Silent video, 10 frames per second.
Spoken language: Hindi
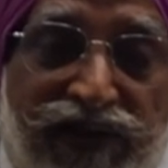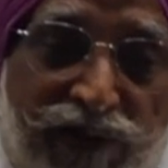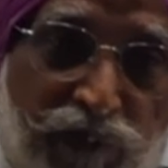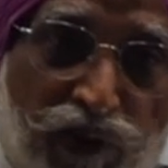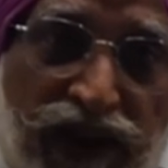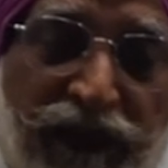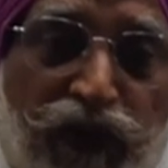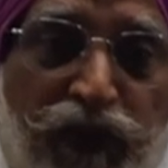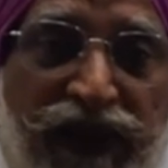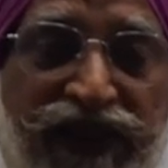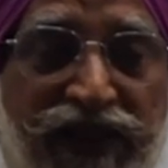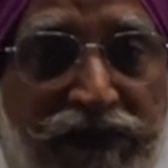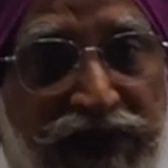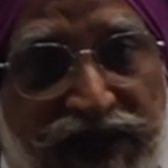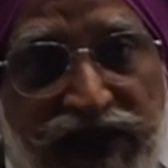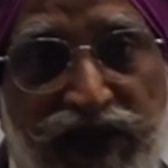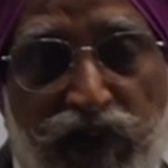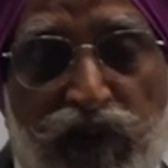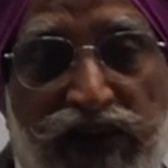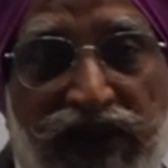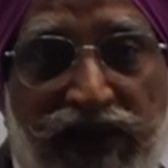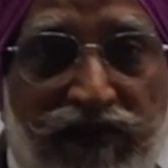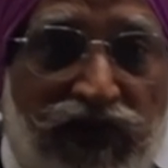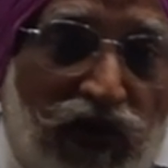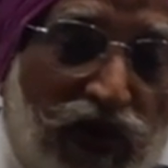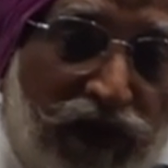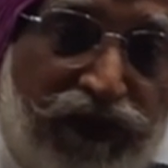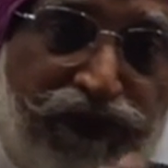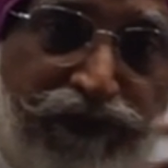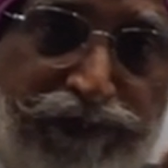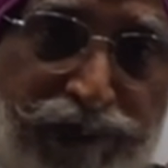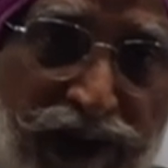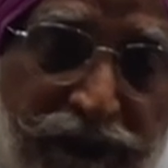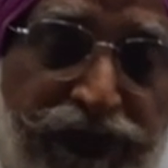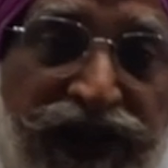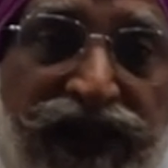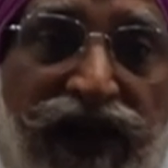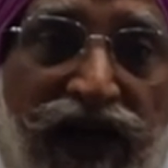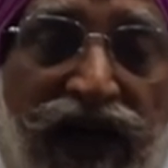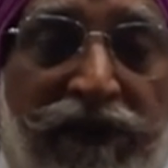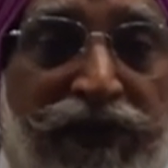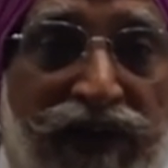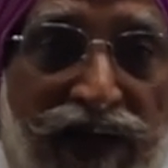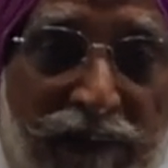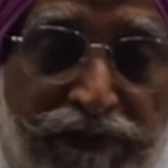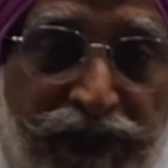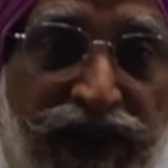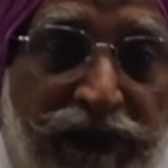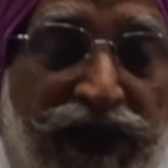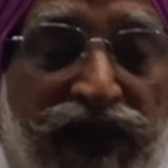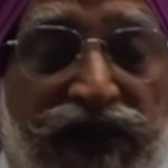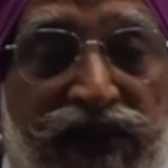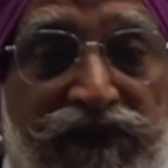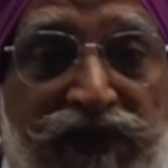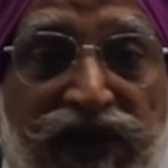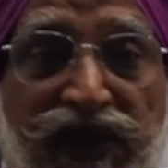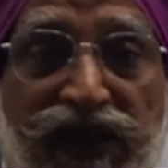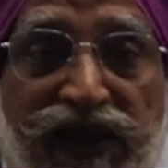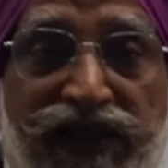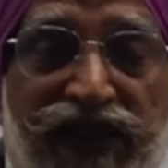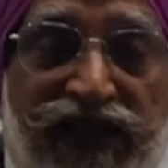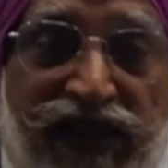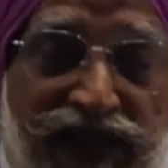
सपोज़ आपको पैसे पैसे की ज़रूरत है और फिर भी आप अपनी बात ये दिल